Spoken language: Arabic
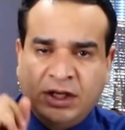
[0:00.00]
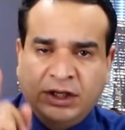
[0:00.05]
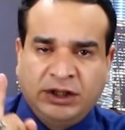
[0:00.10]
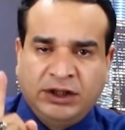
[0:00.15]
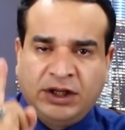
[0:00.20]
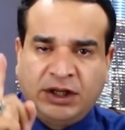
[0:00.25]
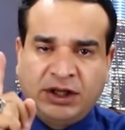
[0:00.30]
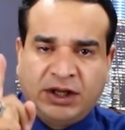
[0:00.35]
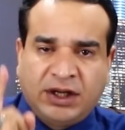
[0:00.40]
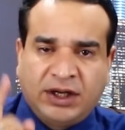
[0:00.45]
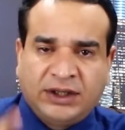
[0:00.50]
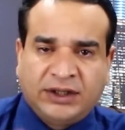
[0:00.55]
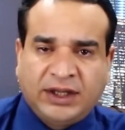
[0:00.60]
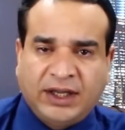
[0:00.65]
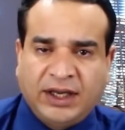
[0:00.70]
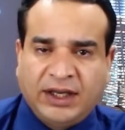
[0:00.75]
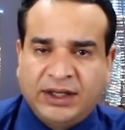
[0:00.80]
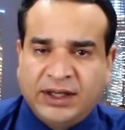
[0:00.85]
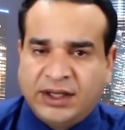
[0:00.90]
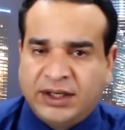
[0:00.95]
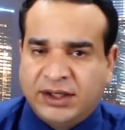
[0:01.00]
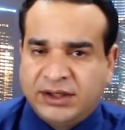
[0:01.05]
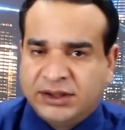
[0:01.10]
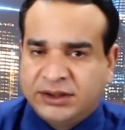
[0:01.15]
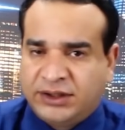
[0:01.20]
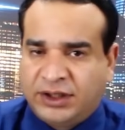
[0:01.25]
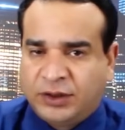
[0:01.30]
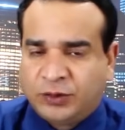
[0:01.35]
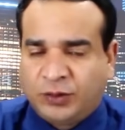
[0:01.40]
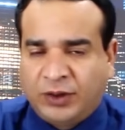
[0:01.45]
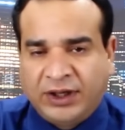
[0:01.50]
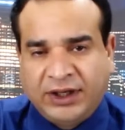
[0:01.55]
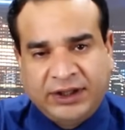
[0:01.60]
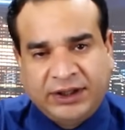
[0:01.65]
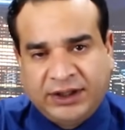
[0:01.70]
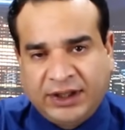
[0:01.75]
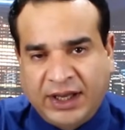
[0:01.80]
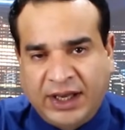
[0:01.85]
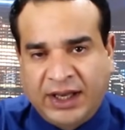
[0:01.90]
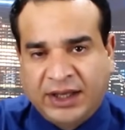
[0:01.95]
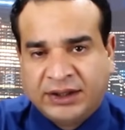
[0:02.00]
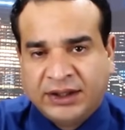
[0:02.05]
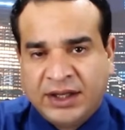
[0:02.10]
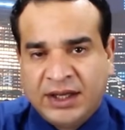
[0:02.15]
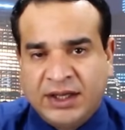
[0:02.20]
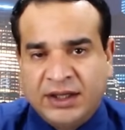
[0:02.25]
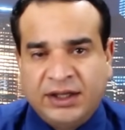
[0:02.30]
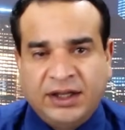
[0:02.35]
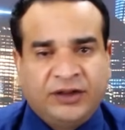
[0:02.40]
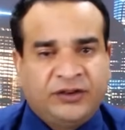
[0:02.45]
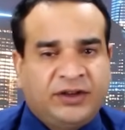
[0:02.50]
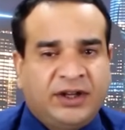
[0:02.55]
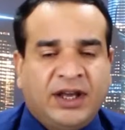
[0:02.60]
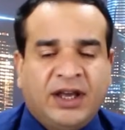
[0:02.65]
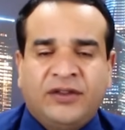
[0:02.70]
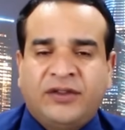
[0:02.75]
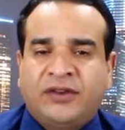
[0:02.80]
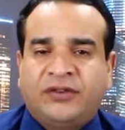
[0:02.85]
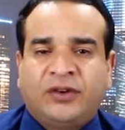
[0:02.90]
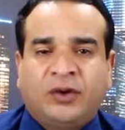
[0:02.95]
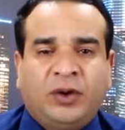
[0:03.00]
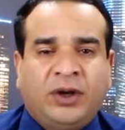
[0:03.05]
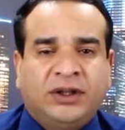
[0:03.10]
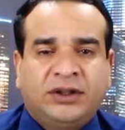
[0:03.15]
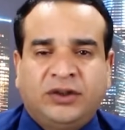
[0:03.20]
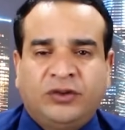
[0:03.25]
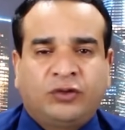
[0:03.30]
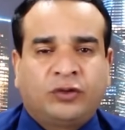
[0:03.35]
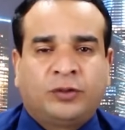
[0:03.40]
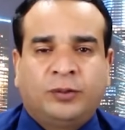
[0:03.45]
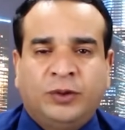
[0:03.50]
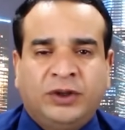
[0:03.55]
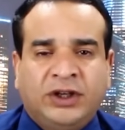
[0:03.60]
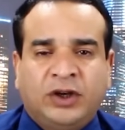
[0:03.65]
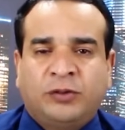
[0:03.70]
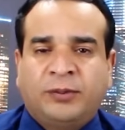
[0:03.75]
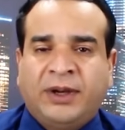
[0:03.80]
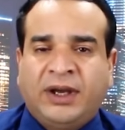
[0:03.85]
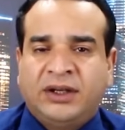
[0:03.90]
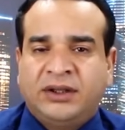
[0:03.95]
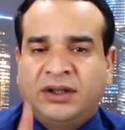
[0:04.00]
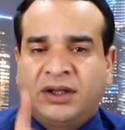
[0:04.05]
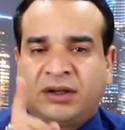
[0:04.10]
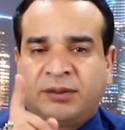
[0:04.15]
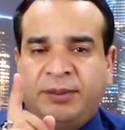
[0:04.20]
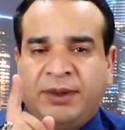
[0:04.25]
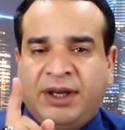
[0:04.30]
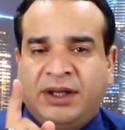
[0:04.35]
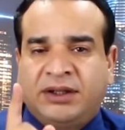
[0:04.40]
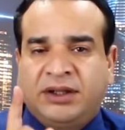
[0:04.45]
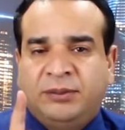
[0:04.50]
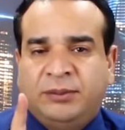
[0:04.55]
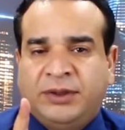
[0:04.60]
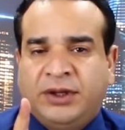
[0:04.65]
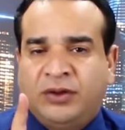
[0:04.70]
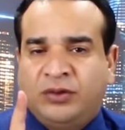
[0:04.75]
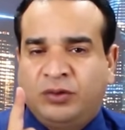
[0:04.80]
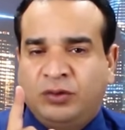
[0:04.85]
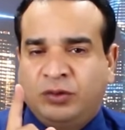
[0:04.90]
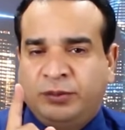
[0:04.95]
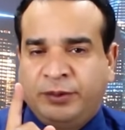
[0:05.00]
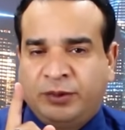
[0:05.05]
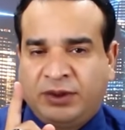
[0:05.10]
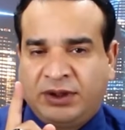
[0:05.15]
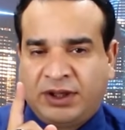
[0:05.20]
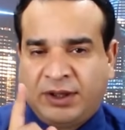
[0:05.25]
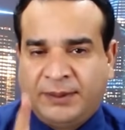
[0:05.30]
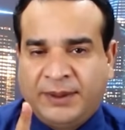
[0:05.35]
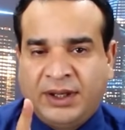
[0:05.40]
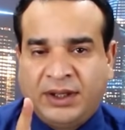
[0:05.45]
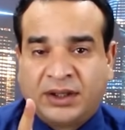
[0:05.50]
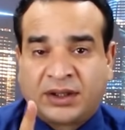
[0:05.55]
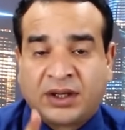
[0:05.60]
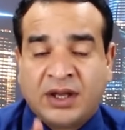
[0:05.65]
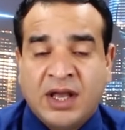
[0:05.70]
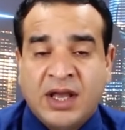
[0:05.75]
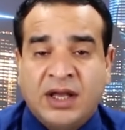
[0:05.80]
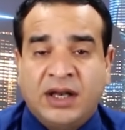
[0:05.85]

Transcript: إن الله تعالى لا يضحك عليه أحد لأجل هذا سأحدثكم اليوم عن أربعة من الذنوب والكبائر